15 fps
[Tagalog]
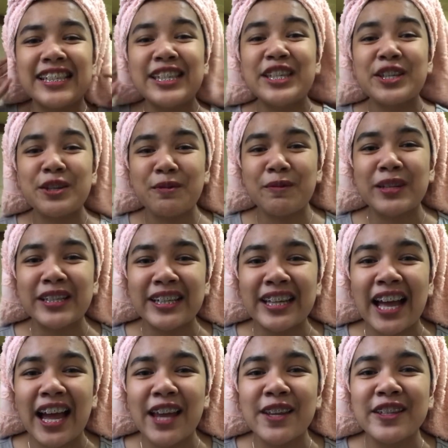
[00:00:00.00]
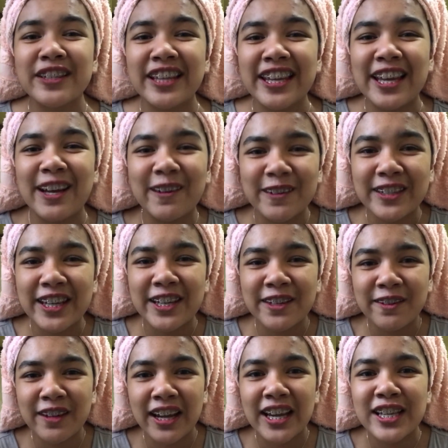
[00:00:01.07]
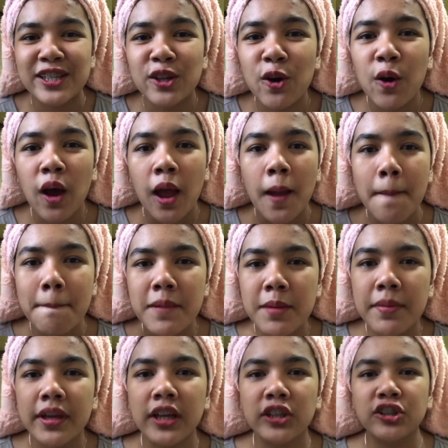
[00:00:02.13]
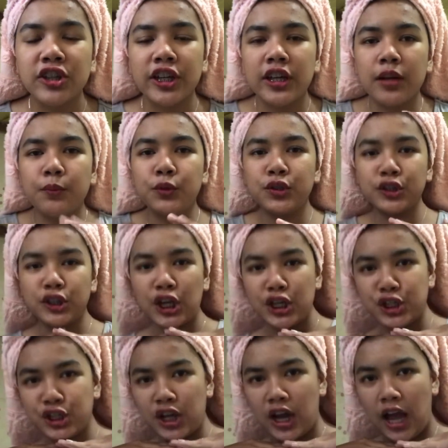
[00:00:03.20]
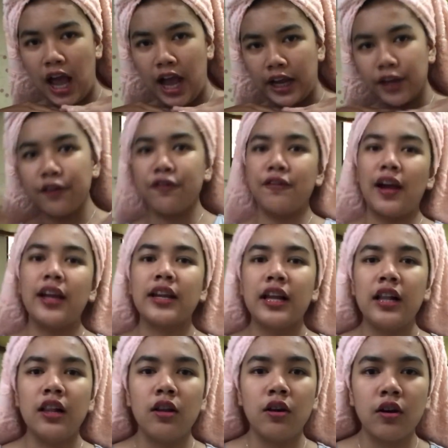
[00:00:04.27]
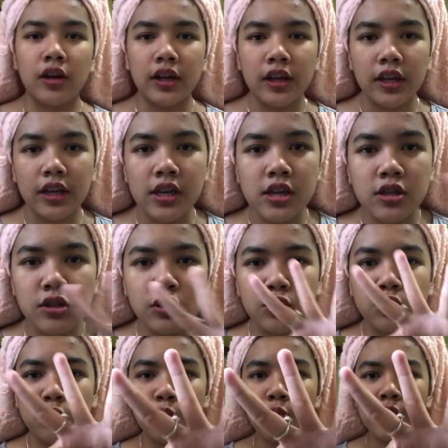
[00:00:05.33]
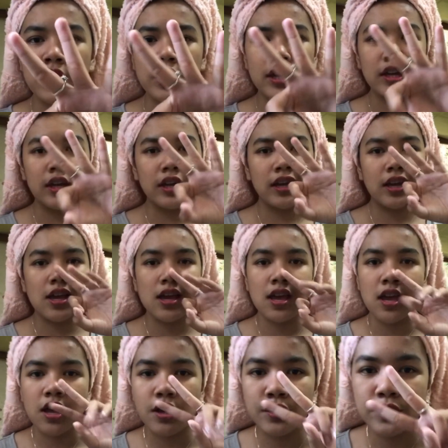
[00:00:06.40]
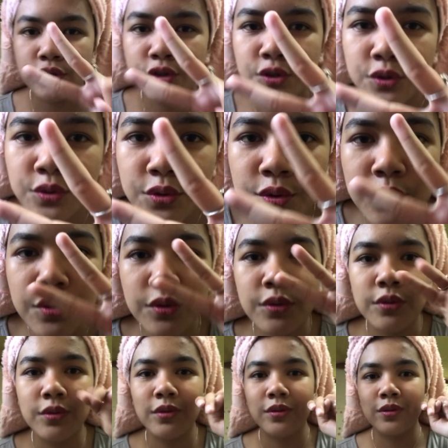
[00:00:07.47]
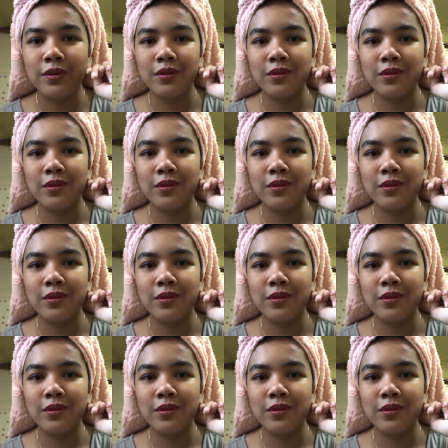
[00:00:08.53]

Kasi hindi ko pa siya naayos. Naiya ko sa inyo, guys. So, bibigyan ko kayo ng montage ng aking final look in 3, 2,